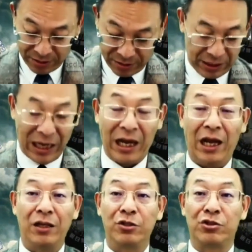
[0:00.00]
再来
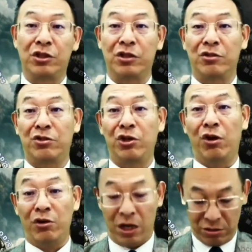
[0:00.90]
呢，就是
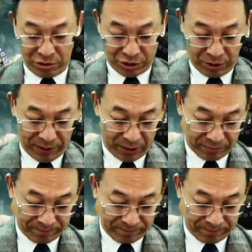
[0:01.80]
救人舍命